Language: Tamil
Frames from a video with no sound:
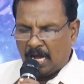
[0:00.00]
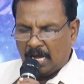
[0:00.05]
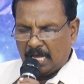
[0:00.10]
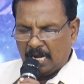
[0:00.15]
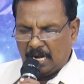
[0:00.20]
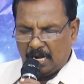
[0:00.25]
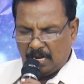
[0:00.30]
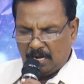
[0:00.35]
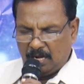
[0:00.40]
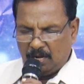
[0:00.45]

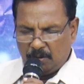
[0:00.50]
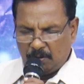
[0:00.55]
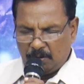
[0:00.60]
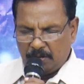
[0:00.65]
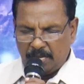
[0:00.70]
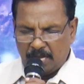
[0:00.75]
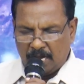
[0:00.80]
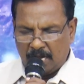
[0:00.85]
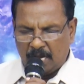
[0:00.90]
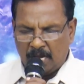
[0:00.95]
ஆல
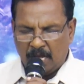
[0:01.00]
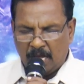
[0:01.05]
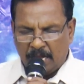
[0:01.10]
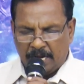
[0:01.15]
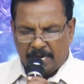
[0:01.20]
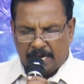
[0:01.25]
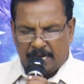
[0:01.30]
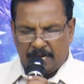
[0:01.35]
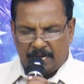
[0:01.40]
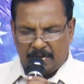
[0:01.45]
லூயா
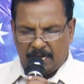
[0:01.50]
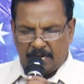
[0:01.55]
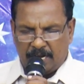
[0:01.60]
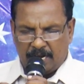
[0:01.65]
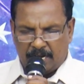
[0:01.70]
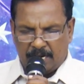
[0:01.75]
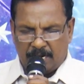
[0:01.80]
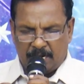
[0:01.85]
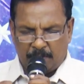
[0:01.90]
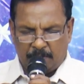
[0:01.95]
நன்றி
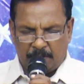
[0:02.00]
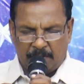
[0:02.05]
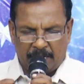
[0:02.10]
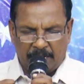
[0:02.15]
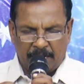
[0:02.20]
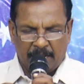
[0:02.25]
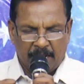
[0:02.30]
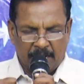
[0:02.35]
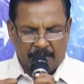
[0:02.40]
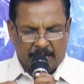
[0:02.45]
ஆண்டவரே
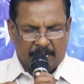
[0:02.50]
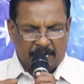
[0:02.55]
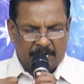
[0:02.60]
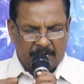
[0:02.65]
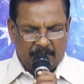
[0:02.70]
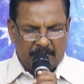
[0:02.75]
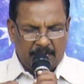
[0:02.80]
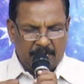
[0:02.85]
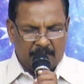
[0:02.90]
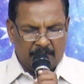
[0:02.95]

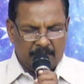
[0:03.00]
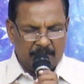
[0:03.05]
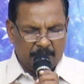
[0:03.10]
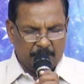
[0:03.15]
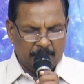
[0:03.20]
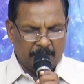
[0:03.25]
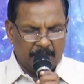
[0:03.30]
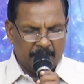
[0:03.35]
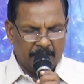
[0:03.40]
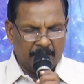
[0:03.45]
நன்றி
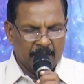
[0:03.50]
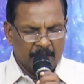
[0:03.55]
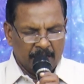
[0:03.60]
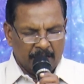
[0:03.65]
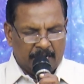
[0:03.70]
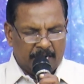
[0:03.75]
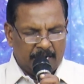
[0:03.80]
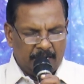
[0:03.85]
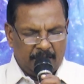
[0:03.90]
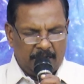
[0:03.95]
ஆண்டவரே
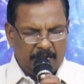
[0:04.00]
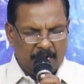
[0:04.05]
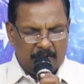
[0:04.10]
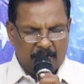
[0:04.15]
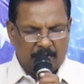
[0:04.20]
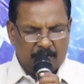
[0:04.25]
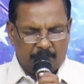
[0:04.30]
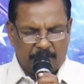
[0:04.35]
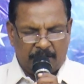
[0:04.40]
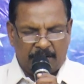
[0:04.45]
நன்றி
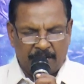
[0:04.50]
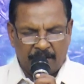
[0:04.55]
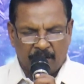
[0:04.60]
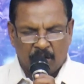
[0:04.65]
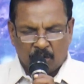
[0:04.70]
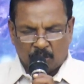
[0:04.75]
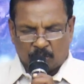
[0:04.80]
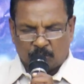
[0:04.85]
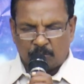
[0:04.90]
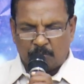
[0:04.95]
ஆண்டவரே
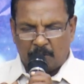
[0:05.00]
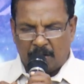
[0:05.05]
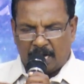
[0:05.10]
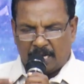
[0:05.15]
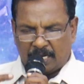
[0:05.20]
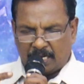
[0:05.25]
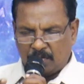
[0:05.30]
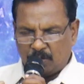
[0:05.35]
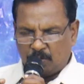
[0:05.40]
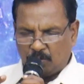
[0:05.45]

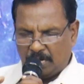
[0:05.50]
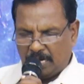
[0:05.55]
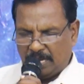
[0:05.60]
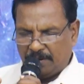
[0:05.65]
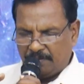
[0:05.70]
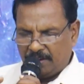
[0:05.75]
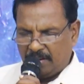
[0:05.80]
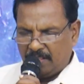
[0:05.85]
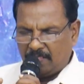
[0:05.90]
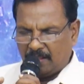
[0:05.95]
குமாரன் உங்களை
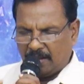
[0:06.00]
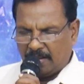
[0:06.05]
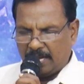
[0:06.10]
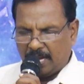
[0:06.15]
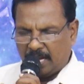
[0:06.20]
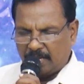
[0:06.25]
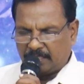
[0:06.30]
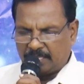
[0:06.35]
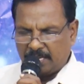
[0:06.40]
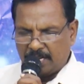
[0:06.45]
விடுதலை
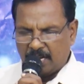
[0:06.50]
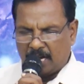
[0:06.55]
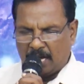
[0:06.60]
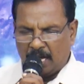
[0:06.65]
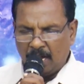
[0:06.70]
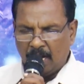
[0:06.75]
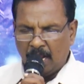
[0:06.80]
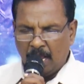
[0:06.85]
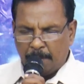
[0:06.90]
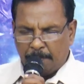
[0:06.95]

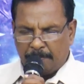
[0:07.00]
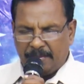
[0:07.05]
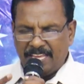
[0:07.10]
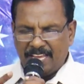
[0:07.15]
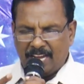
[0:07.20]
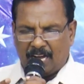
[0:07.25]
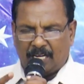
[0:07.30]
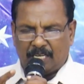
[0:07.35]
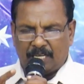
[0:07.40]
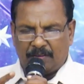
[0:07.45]
ஆக்கினால்
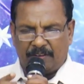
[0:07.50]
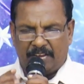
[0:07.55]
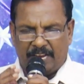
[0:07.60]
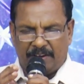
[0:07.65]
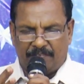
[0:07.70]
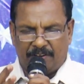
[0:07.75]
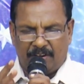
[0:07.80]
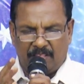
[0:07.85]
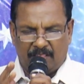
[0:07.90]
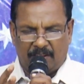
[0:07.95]
மெய்யாகவே
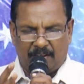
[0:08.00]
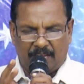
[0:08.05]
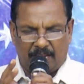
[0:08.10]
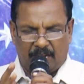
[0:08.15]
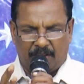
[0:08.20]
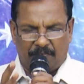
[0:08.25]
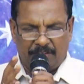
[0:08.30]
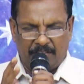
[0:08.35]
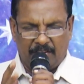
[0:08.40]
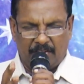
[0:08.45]
விடுதலை
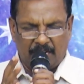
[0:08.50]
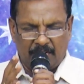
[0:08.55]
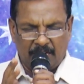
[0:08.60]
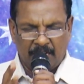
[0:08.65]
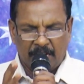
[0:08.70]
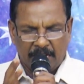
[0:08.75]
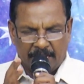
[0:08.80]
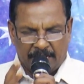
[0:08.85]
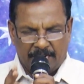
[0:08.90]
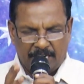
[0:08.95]
ஆவீர்கள்
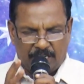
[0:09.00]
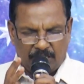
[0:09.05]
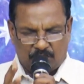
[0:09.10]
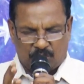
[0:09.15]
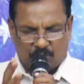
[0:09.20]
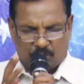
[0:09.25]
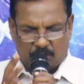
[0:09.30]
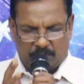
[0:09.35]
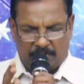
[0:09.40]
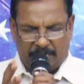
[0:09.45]
என்று
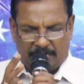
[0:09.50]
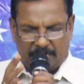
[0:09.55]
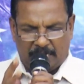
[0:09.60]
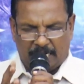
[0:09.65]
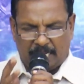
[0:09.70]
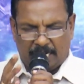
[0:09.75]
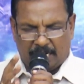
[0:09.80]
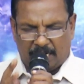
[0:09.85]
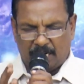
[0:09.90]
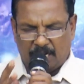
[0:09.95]

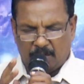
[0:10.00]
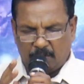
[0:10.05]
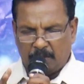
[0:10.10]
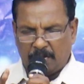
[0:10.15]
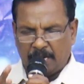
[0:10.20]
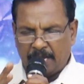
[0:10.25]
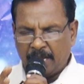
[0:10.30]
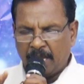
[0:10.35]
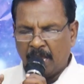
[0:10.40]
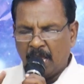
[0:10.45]
சொன்னீங்களே
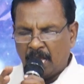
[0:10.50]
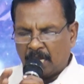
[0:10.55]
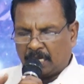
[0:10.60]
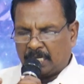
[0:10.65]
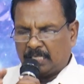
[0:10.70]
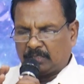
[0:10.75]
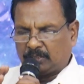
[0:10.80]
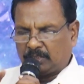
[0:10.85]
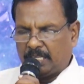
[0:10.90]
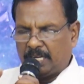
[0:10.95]
ஆண்டவரே
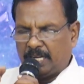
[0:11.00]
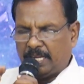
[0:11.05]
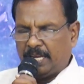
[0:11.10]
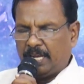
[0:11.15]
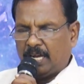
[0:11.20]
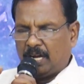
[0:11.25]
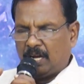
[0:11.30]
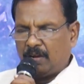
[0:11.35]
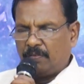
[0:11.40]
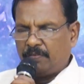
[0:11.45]
கர்த்தரே
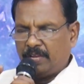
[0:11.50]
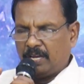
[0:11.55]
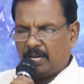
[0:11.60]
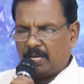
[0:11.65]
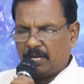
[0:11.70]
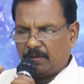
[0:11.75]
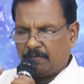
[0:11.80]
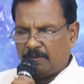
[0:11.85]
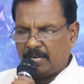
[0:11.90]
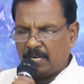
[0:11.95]

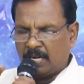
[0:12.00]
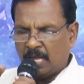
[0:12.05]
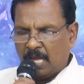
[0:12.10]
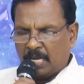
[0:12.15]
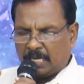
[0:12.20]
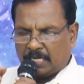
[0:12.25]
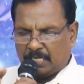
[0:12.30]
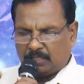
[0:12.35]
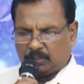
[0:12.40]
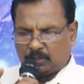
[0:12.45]
ஆவியானவர்
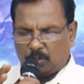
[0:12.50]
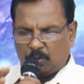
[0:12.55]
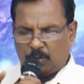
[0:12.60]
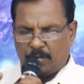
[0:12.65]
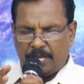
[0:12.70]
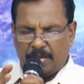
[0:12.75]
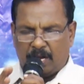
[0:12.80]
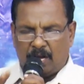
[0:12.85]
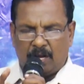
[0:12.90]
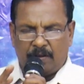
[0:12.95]

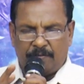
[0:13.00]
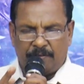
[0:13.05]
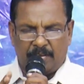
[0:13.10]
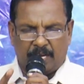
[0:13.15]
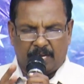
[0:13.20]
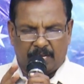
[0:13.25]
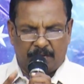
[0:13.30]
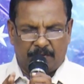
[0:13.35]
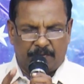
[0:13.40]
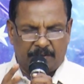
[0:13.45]
கர்த்தருடைய
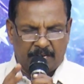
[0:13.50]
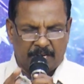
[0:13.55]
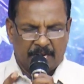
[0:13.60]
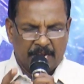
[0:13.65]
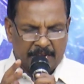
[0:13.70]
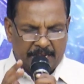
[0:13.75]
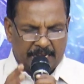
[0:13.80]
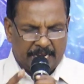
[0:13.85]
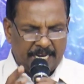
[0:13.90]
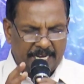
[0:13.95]
ஆவியானவர்
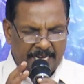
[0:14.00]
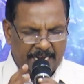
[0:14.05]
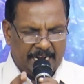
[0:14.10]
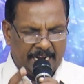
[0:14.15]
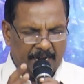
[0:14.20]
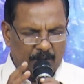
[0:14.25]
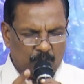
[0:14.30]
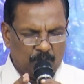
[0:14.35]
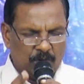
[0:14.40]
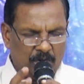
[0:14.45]
எங்கே
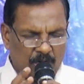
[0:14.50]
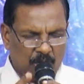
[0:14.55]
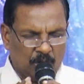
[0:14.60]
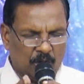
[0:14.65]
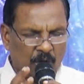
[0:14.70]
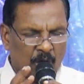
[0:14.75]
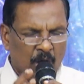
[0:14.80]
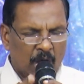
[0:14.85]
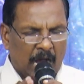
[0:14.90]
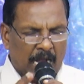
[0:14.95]
உண்டோ
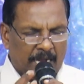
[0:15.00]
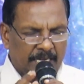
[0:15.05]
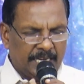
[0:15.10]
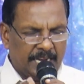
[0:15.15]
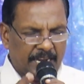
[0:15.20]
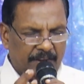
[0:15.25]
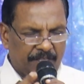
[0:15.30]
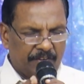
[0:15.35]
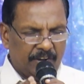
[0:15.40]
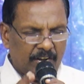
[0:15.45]

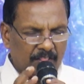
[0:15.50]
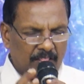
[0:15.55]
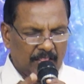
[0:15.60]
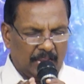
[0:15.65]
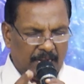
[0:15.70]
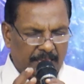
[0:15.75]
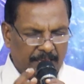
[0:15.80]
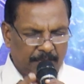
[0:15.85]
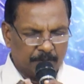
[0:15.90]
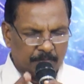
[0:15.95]
அங்கே
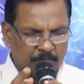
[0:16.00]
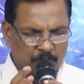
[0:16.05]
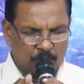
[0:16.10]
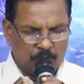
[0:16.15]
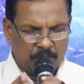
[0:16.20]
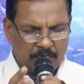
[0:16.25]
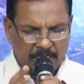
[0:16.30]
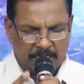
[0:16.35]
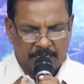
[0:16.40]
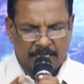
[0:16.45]
விடுதலையும்
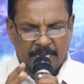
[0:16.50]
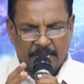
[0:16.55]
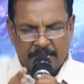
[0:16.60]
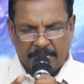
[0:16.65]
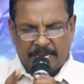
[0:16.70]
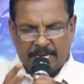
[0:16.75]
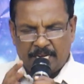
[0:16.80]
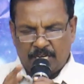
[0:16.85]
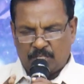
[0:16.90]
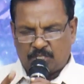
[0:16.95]
உண்டு
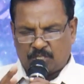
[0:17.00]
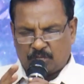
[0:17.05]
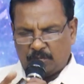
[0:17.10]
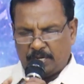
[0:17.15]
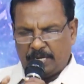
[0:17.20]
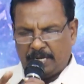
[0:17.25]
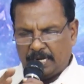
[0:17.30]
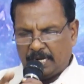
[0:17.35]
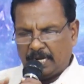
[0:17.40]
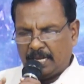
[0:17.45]
என்று
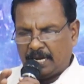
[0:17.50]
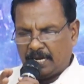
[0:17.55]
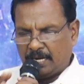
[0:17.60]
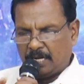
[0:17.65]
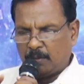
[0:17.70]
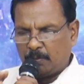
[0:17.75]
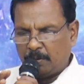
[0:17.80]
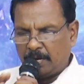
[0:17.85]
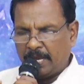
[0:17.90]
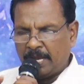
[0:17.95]
சொன்னீங்களே
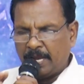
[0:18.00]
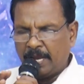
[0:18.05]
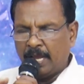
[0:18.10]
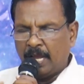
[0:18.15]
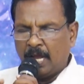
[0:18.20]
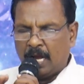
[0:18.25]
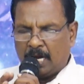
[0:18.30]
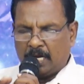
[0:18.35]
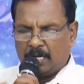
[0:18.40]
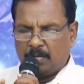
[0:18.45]
ஆண்டவரே
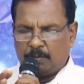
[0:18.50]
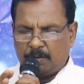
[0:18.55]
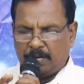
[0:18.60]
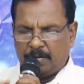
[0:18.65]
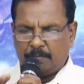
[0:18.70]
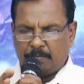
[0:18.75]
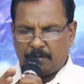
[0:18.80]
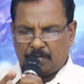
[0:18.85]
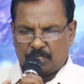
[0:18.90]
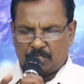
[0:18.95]
ஆண்டவரே
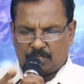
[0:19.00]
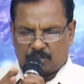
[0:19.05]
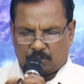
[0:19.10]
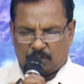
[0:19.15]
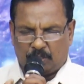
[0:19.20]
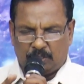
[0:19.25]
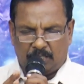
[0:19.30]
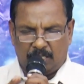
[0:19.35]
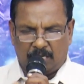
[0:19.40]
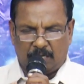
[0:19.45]
மக
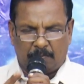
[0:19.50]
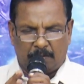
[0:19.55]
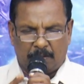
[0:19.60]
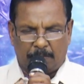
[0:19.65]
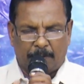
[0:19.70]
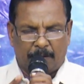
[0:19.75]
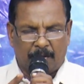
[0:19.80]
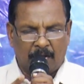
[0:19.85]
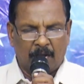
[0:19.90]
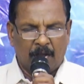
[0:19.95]
ஸ்தோத்திரம்
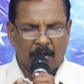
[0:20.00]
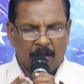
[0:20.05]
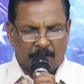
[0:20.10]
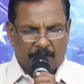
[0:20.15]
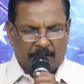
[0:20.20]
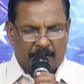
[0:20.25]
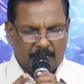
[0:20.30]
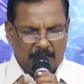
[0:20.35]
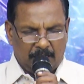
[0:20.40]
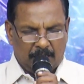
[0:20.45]
அப்பா
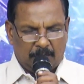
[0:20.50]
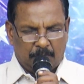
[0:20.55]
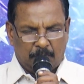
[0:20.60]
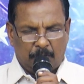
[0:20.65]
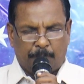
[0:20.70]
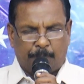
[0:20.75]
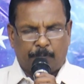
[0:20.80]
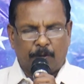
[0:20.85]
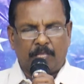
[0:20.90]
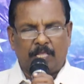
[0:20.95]
வருகிற
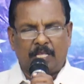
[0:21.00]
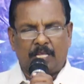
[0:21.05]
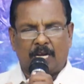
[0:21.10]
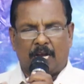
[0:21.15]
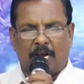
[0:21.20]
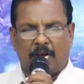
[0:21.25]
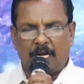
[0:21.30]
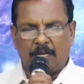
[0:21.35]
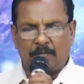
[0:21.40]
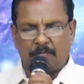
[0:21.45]
முப்பது
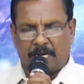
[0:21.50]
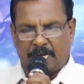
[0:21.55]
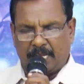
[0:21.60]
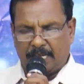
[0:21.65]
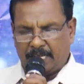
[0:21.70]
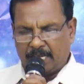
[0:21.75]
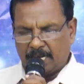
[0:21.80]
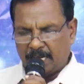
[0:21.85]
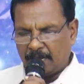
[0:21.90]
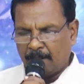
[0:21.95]
நாளும்
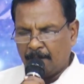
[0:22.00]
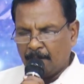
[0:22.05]
நடக்கிற